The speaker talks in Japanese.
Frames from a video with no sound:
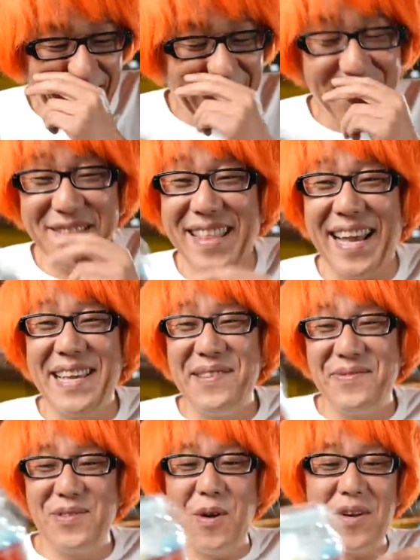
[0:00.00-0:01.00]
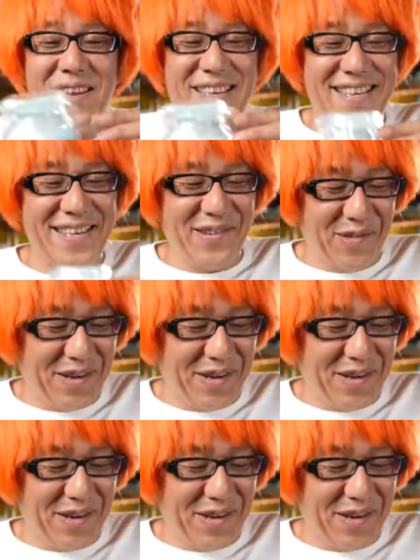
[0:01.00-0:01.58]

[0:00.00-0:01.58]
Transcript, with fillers: これだいぶ大きいよ、